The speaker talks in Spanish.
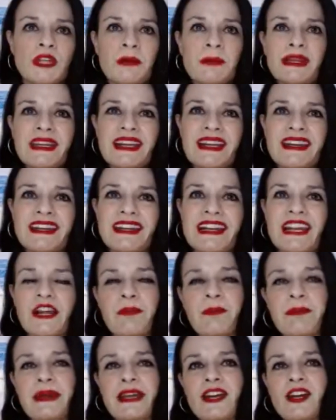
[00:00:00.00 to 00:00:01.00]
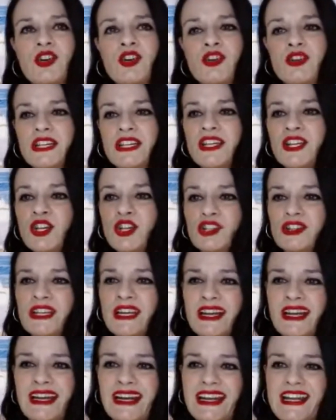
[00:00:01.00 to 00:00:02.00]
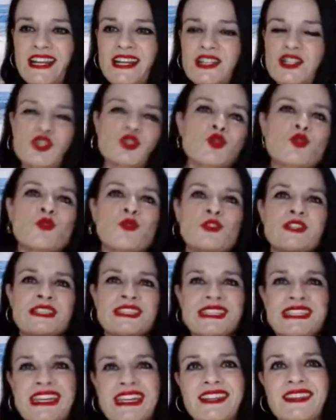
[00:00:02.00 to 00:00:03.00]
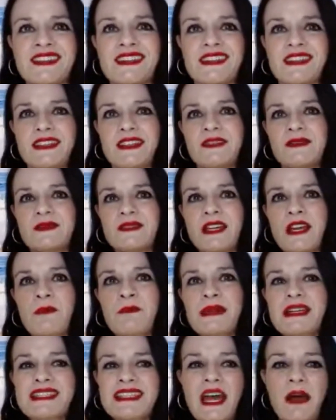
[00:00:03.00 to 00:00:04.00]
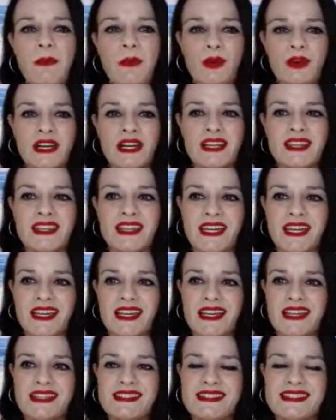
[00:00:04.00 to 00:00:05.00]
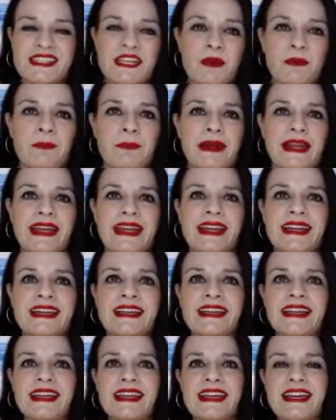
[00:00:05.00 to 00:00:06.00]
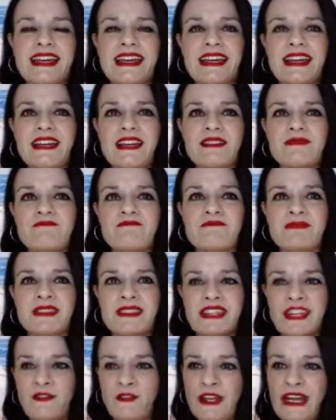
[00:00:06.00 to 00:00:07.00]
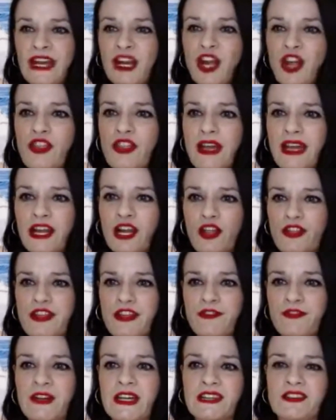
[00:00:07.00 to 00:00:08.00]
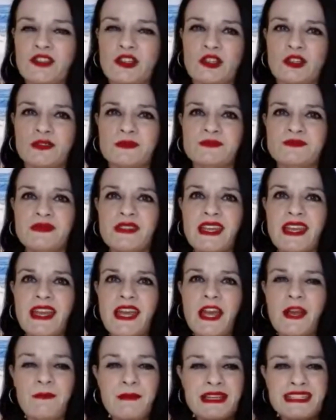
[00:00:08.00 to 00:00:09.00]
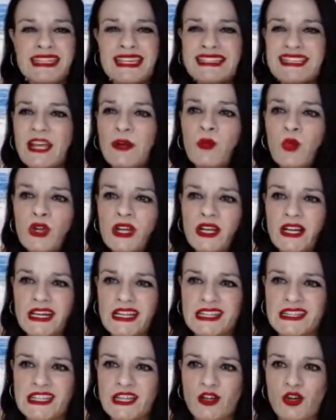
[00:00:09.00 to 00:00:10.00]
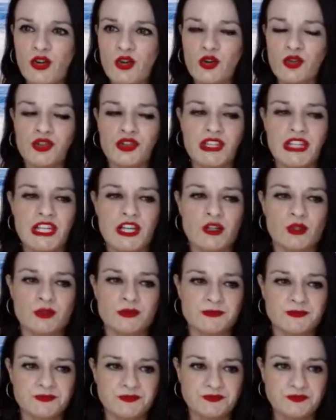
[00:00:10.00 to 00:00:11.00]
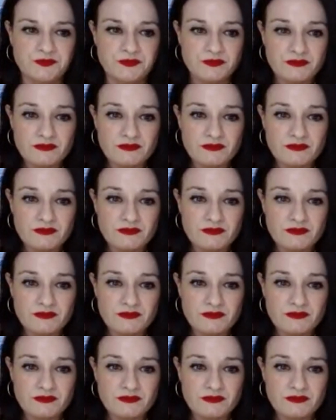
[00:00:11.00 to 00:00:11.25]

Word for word: tú te miras en el espejo y no te crees suficiente. Empiezas a ponerte siempre, eh, te fijas en los, defectos, empiezas a ser muy crítico contigo,